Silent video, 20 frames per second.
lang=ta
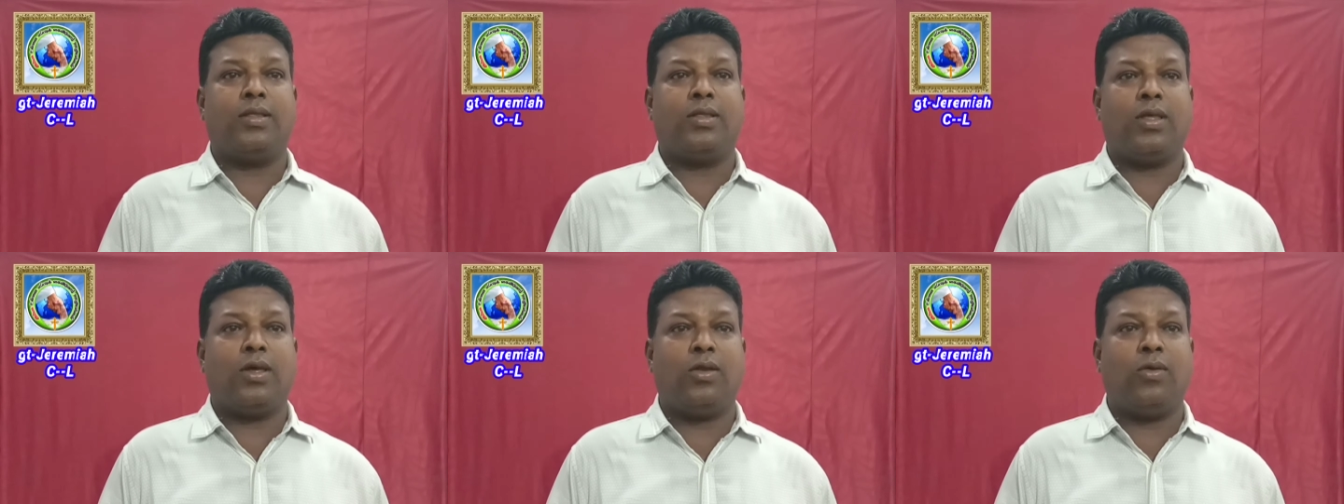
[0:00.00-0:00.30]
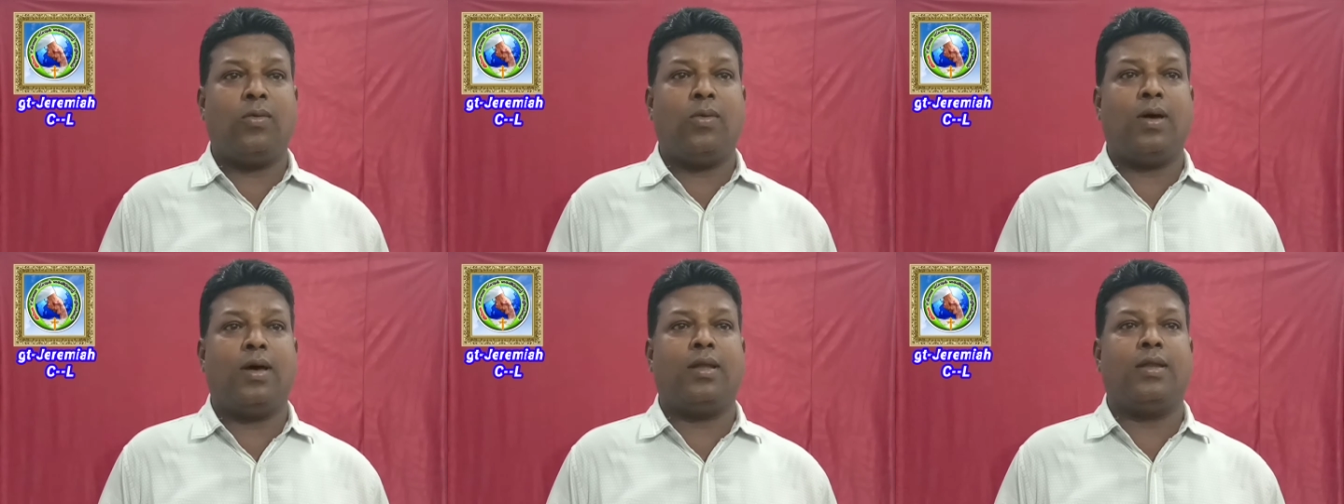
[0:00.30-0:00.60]

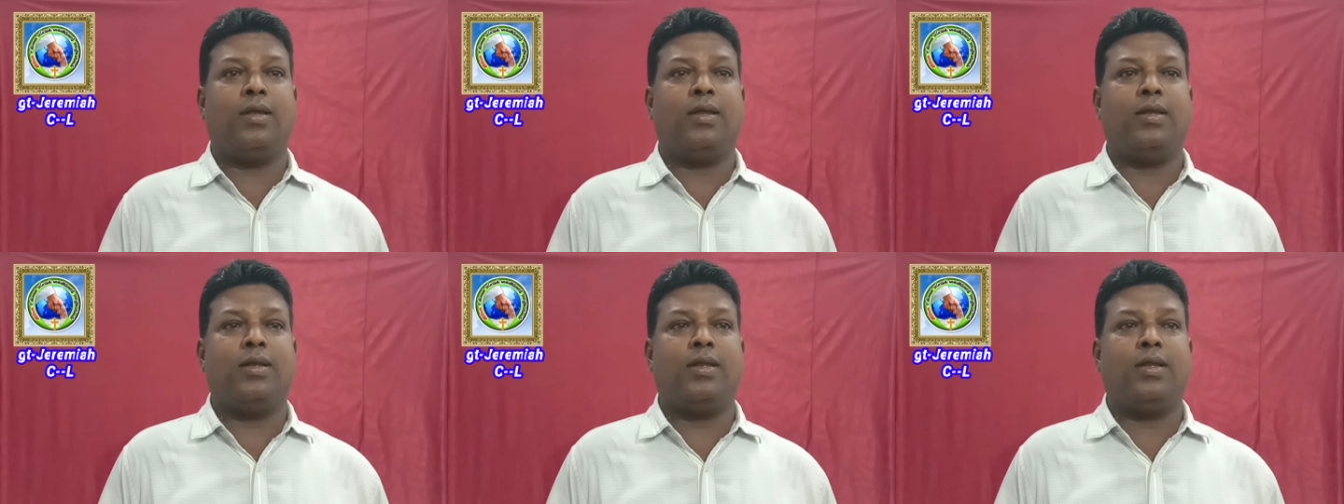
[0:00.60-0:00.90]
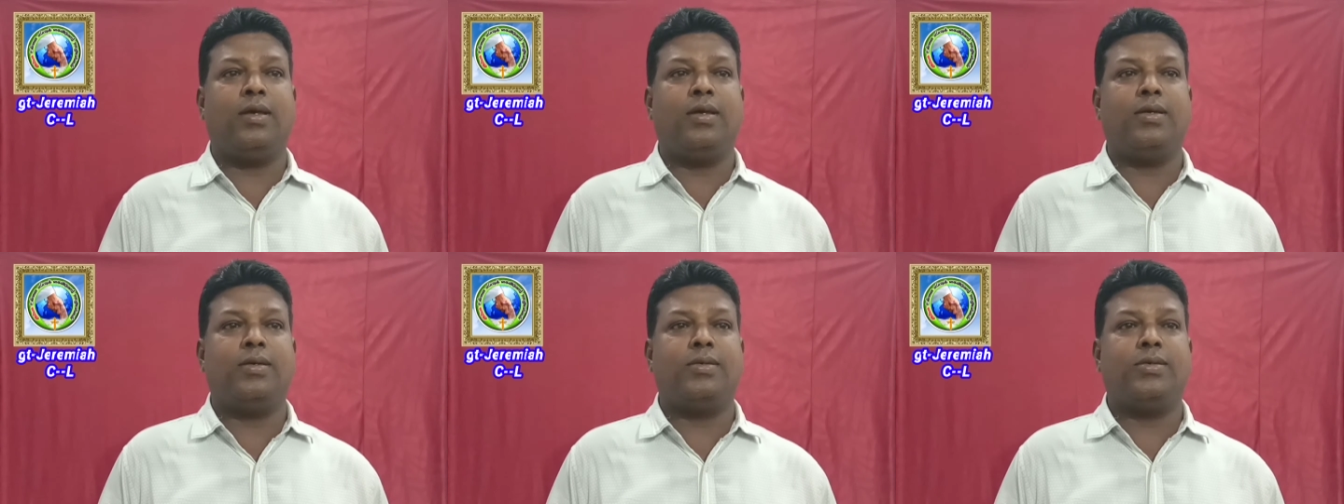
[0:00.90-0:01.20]
தருவார்
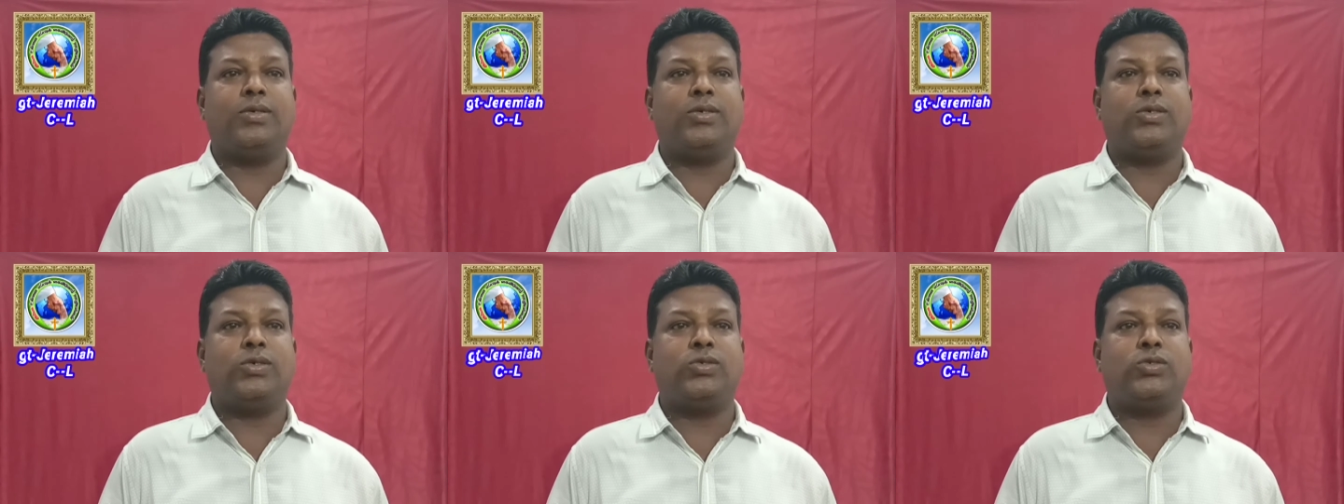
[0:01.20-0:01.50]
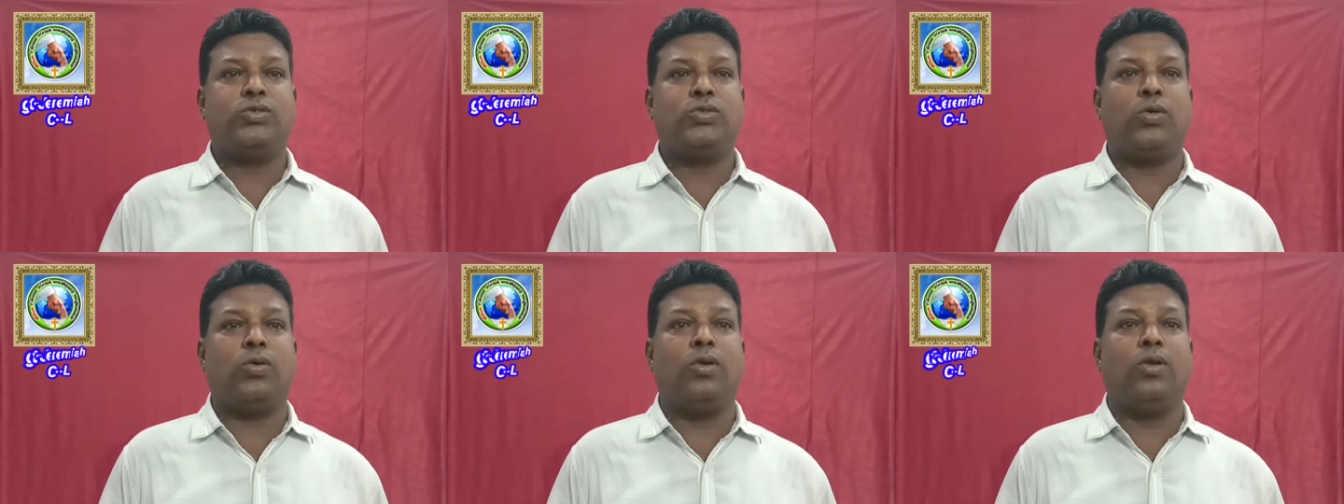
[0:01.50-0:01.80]
என்று
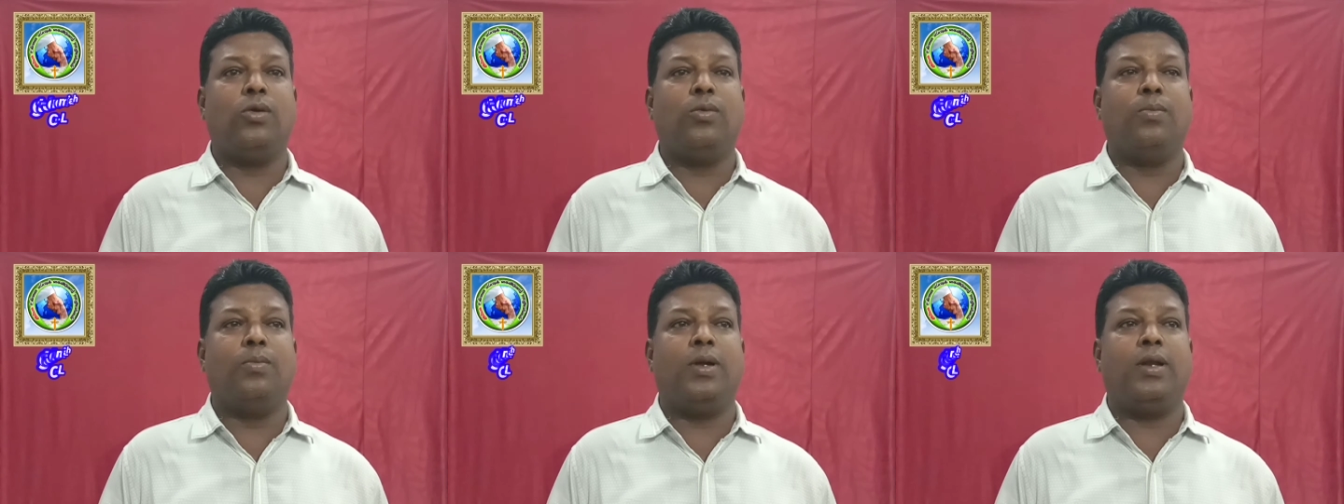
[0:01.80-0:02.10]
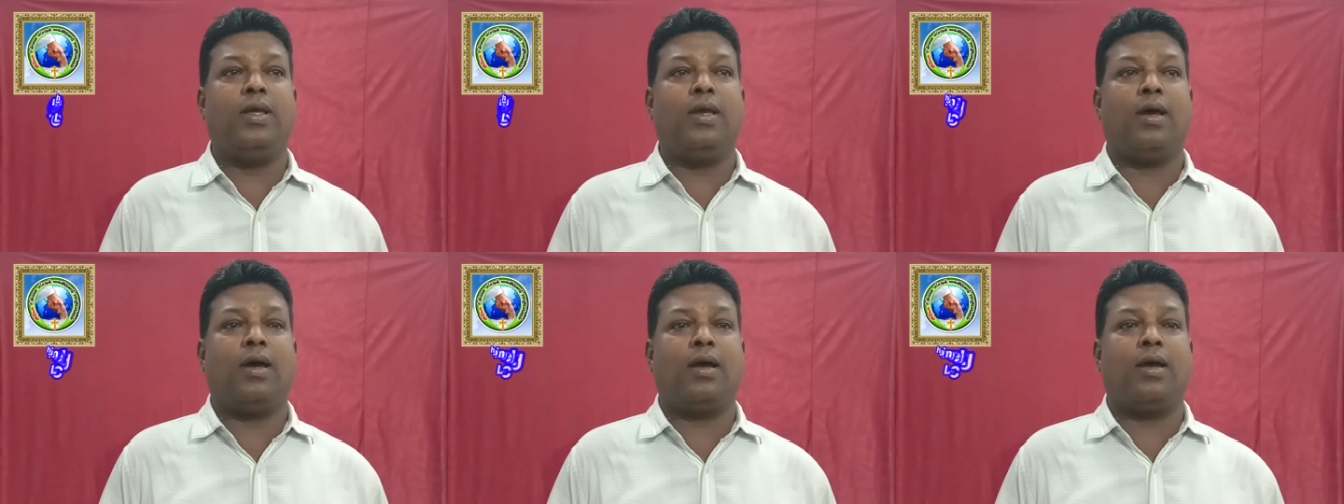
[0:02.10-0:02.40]

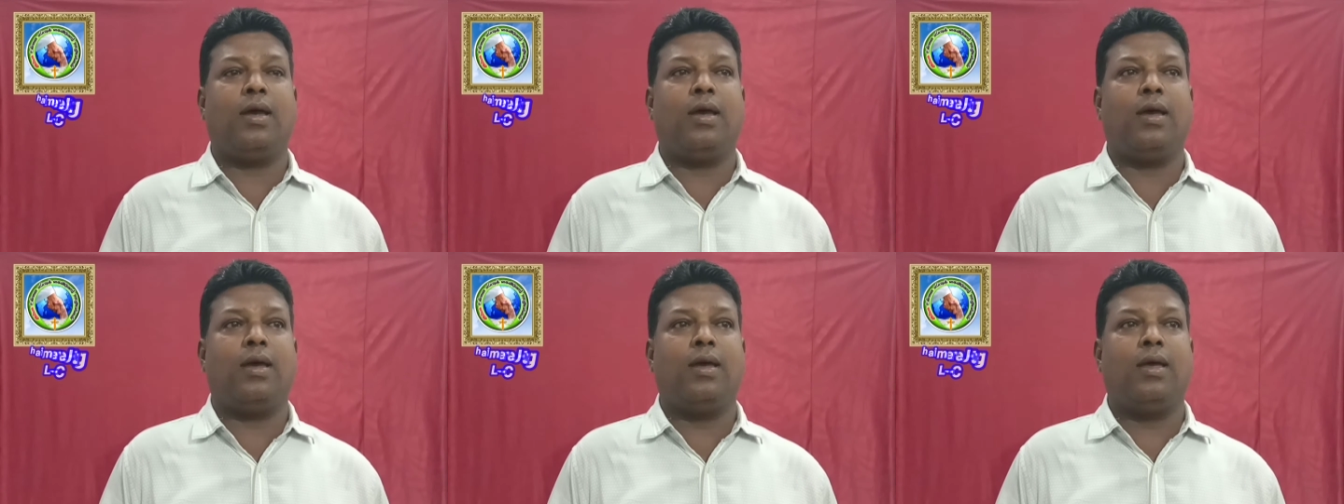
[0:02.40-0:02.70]
சொல்லும்படியாக